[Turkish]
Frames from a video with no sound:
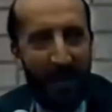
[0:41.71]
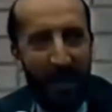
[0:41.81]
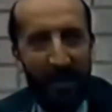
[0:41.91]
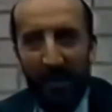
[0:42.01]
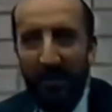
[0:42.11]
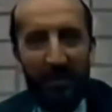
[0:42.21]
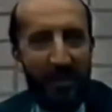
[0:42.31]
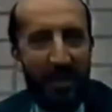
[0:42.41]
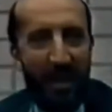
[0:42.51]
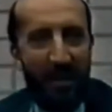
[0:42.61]
Yani
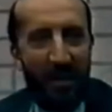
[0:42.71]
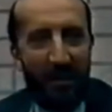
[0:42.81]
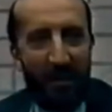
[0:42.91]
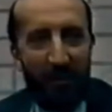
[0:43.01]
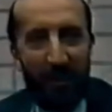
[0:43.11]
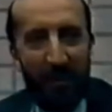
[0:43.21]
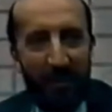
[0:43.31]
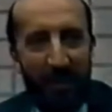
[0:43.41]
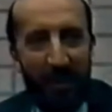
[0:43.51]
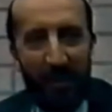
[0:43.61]
Cezayirli adam
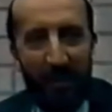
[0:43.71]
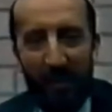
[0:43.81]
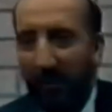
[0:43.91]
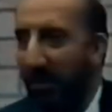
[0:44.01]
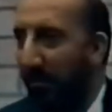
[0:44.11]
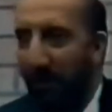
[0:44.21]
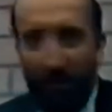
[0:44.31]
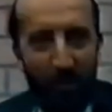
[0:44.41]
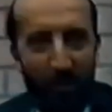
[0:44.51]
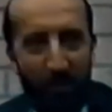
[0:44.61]
namaz kılarken gelip
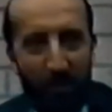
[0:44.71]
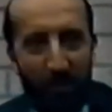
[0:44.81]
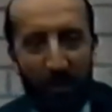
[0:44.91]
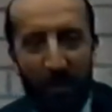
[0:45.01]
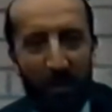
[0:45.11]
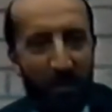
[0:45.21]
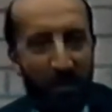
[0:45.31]
böyle oturup eh,